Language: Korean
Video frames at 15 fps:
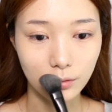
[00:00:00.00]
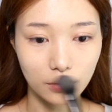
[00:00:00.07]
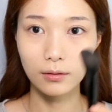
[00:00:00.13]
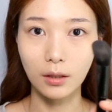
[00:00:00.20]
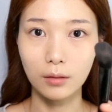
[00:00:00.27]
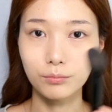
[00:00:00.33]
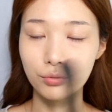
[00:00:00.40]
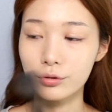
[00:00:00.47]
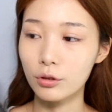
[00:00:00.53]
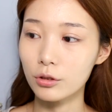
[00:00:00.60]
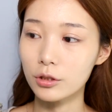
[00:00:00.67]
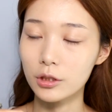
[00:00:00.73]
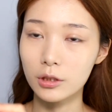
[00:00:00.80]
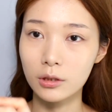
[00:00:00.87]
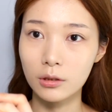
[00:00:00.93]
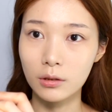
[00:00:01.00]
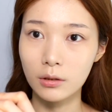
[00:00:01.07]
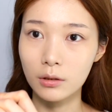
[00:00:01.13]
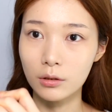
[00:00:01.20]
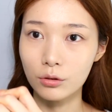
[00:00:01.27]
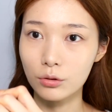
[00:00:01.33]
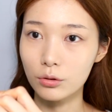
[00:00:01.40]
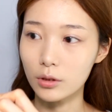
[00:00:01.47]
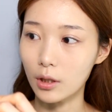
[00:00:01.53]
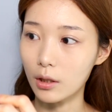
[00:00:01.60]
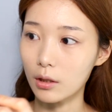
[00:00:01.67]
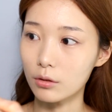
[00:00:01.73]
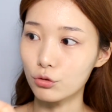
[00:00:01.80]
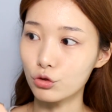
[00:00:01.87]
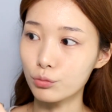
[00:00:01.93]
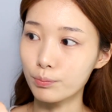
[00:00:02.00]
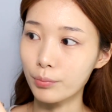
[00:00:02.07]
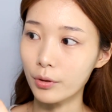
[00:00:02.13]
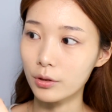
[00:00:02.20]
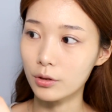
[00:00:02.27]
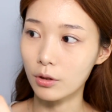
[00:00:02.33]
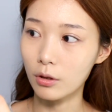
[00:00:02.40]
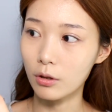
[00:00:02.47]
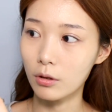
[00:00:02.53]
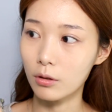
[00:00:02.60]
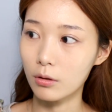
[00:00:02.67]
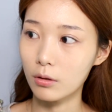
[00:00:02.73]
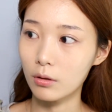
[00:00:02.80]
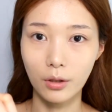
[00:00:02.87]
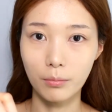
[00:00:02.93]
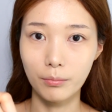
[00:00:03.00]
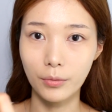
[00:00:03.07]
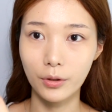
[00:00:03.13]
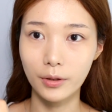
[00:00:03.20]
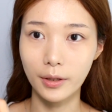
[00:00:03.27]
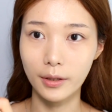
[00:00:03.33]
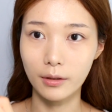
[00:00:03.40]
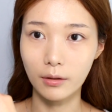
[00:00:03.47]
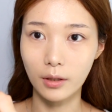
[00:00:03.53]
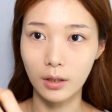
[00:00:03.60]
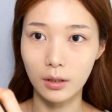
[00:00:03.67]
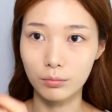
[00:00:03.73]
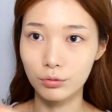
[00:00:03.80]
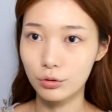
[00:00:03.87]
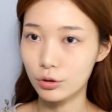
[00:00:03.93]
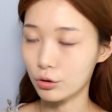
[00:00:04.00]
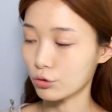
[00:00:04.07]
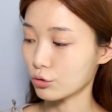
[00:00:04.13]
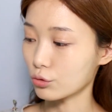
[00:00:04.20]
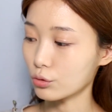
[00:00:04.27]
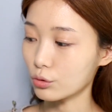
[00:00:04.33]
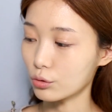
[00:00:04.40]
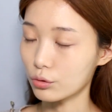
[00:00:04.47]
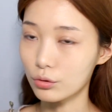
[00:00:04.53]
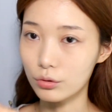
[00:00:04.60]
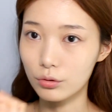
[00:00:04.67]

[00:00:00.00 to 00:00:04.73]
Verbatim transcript: 그 다음 브러쉬를 약간 눕혀서 옆면에 이렇게 묻혀주고